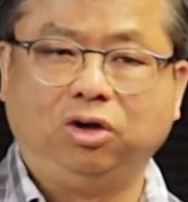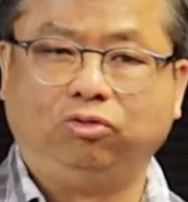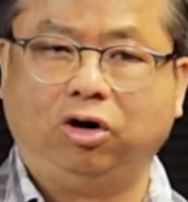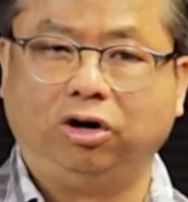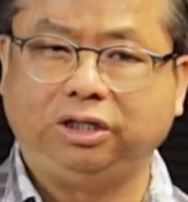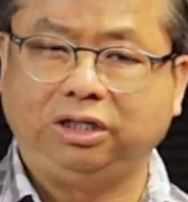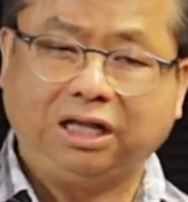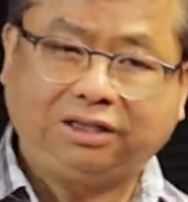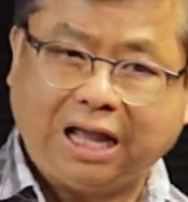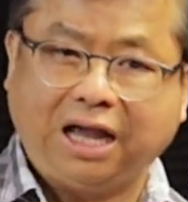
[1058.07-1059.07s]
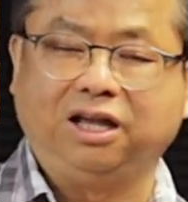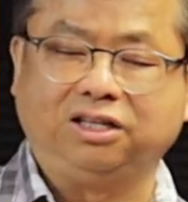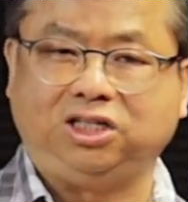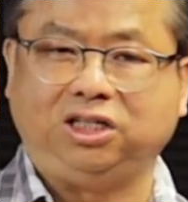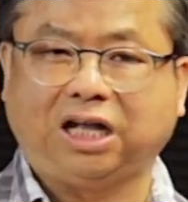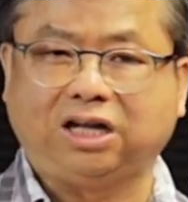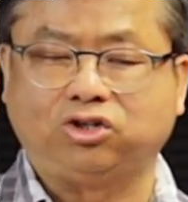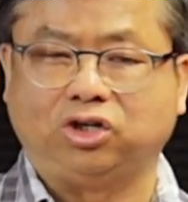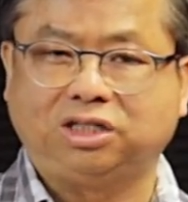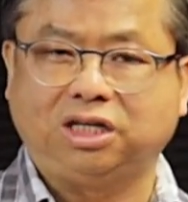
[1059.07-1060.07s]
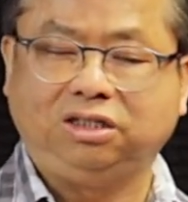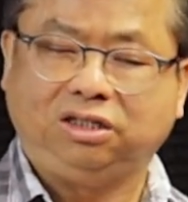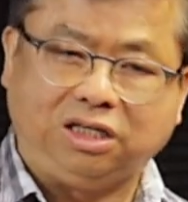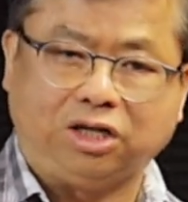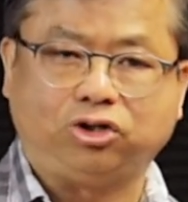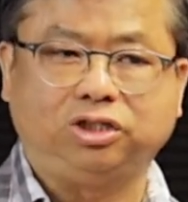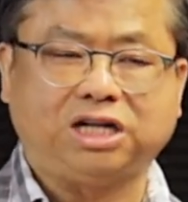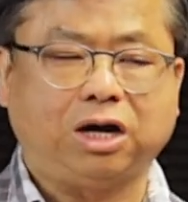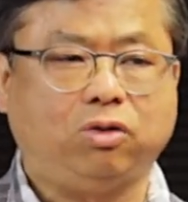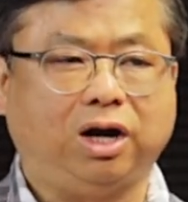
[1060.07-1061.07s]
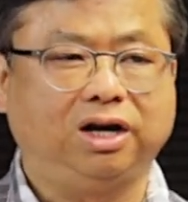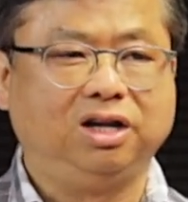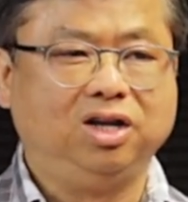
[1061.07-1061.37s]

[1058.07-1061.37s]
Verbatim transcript: 我也带了其他的学生也去参观，